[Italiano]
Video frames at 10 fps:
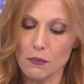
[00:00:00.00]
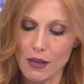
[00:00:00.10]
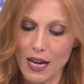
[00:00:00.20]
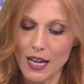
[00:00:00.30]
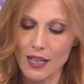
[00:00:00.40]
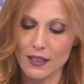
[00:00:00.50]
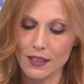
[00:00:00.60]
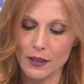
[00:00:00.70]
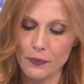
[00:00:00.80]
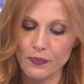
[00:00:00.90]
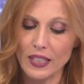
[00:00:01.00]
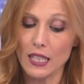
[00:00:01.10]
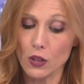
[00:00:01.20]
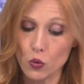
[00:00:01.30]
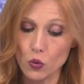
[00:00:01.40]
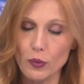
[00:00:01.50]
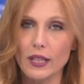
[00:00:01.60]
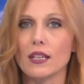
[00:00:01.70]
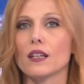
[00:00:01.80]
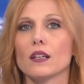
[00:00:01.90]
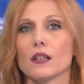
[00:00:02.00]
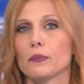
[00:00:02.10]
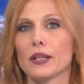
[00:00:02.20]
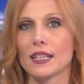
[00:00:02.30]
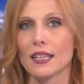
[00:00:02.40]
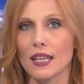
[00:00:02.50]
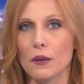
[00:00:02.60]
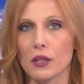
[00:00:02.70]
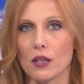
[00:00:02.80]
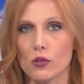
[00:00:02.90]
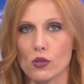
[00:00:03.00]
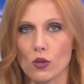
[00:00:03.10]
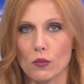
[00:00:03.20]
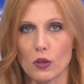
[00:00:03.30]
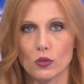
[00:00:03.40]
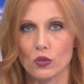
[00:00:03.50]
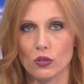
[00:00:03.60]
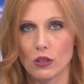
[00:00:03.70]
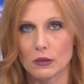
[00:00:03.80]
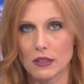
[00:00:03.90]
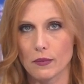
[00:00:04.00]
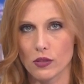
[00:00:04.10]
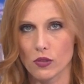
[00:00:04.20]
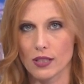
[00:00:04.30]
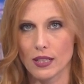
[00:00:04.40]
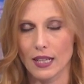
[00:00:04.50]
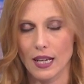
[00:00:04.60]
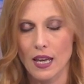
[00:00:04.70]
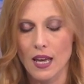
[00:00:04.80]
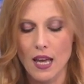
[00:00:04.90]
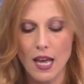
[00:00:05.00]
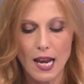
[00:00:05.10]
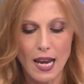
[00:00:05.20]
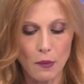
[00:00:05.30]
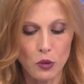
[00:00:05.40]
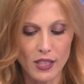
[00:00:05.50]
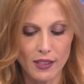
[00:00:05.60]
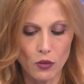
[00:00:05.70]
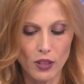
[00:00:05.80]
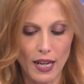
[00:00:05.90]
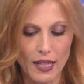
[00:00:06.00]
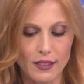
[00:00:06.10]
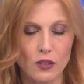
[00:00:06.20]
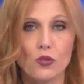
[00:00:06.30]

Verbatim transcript: ma ehm, in rubli. Eh, perché? Perché questo è un modo sicuramente per sostenere la moneta locale, e di